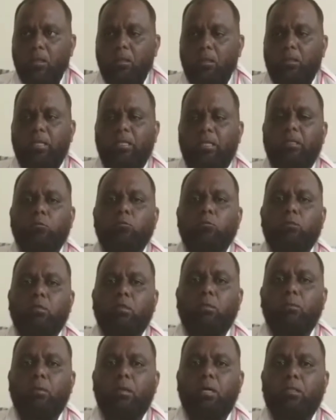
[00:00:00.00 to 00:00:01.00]
रही
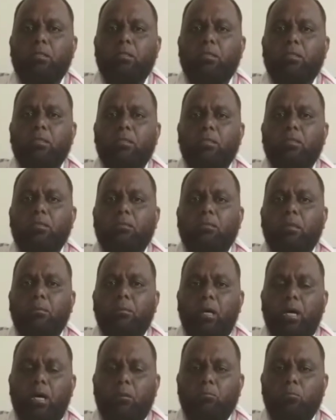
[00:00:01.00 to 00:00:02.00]
दूसरी बात
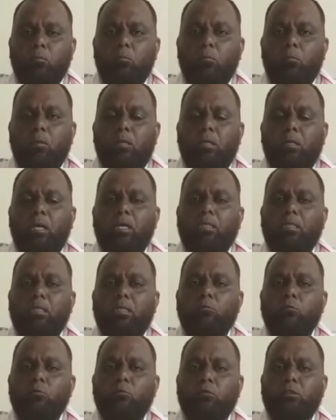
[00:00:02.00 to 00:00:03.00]
तमाम गुलबरगा के
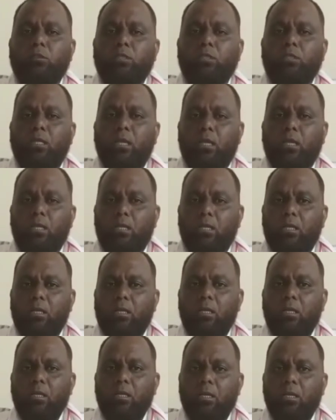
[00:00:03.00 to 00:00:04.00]
जो सीट हारे
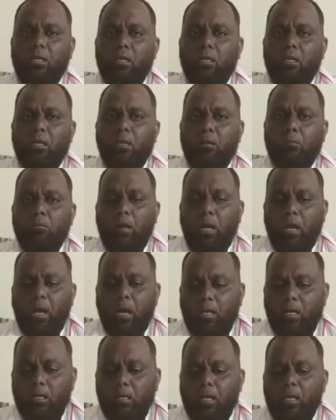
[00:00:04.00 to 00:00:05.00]
मैं
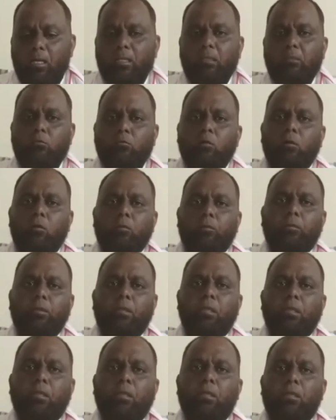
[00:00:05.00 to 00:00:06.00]
अखलाक़ी तौर पे
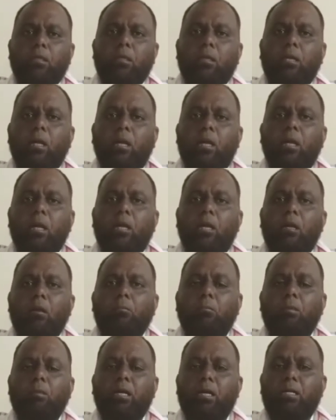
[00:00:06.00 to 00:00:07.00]

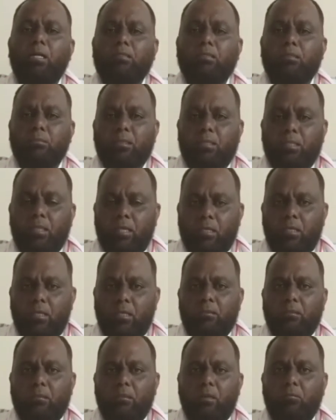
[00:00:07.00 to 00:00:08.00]
मैं ज़िम्मेदारी
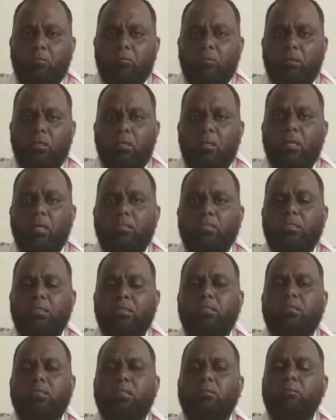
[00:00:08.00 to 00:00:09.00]
लेता हूँ कि एज ए
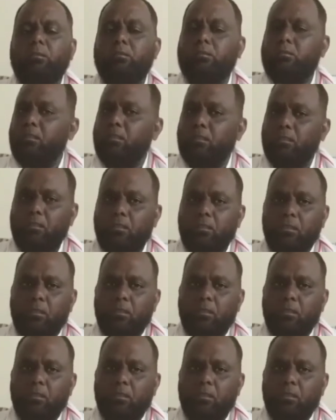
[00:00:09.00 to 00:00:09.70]
डिस्ट्रिक्ट प्रेसिडेंट